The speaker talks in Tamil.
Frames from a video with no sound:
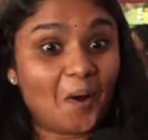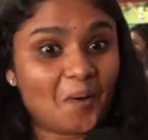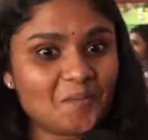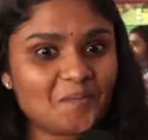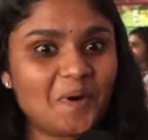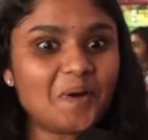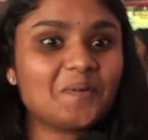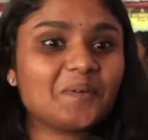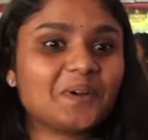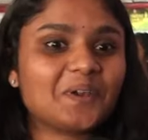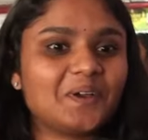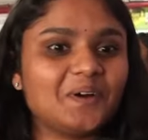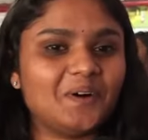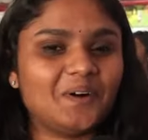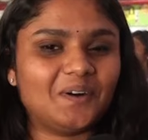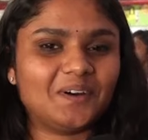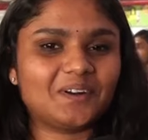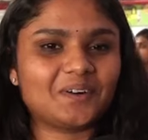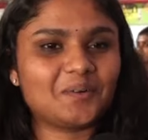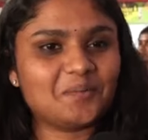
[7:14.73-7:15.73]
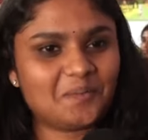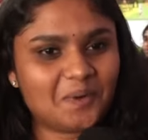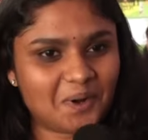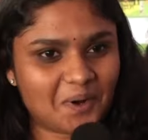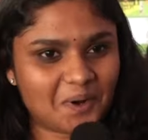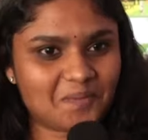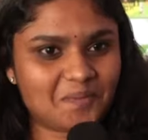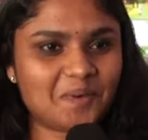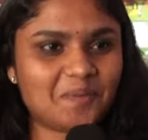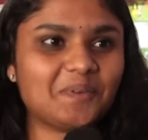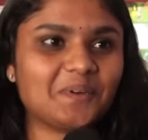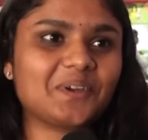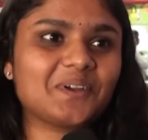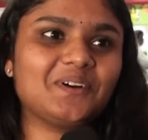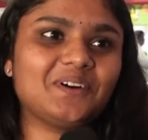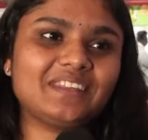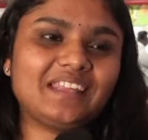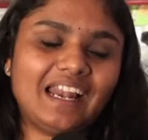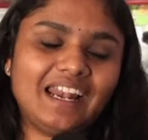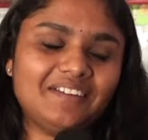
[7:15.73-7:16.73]
ரொம்ப பிடிக்கும் ரொம்ப ரொம்ப
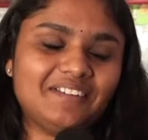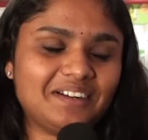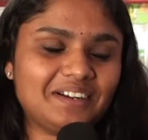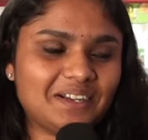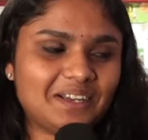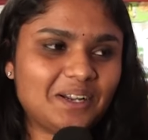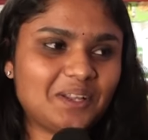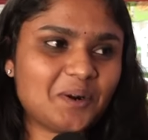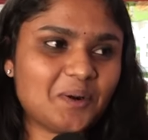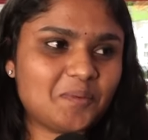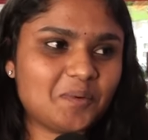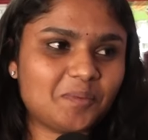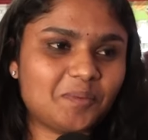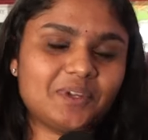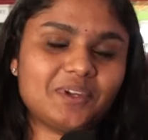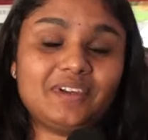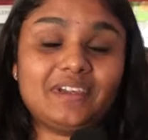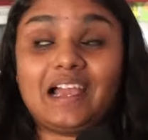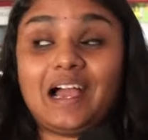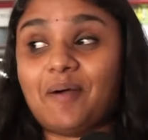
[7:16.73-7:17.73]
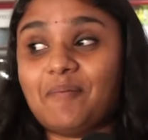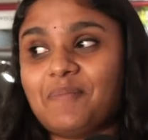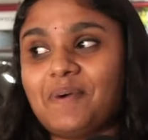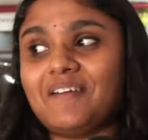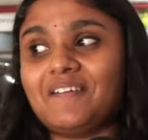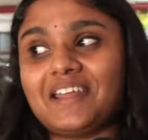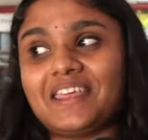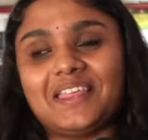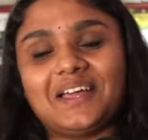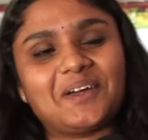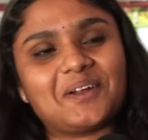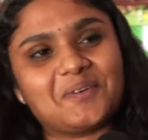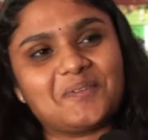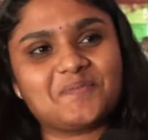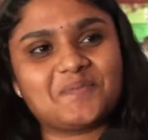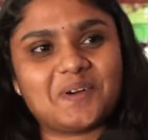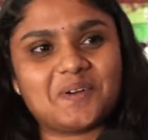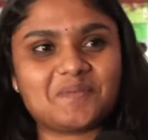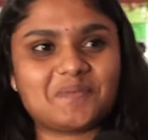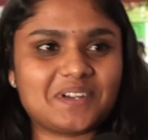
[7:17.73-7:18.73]
பிடிக்கும் தலைவர்னாலே ரொம்ப பிடிக்கும் எங்கள் அப்பாவோட தான்
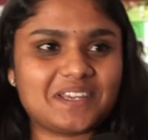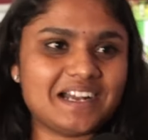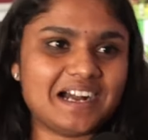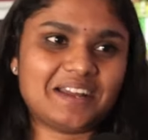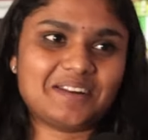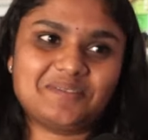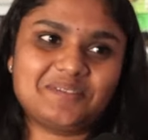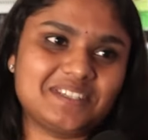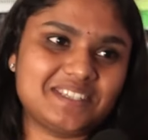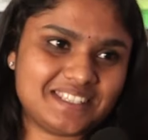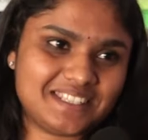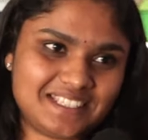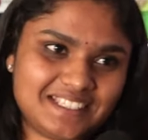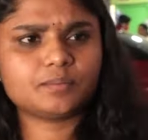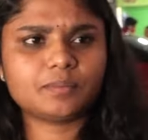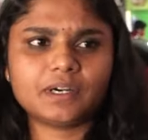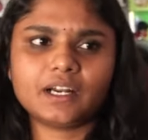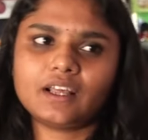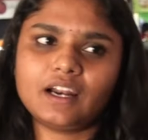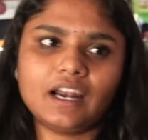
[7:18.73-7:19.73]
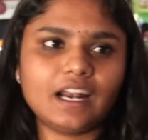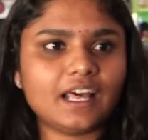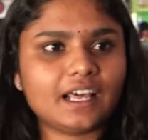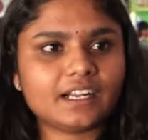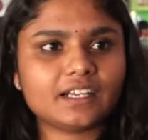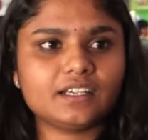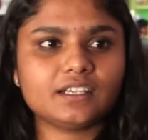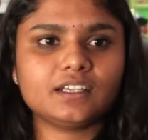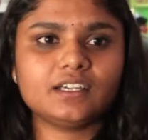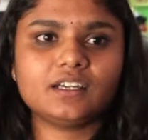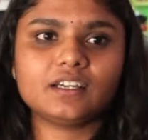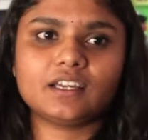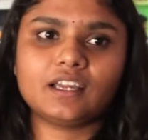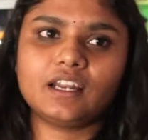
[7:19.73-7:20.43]
ரொம்ப பிடிக்க ஆரம்பிச்சது படம் நல்லா இருக்குது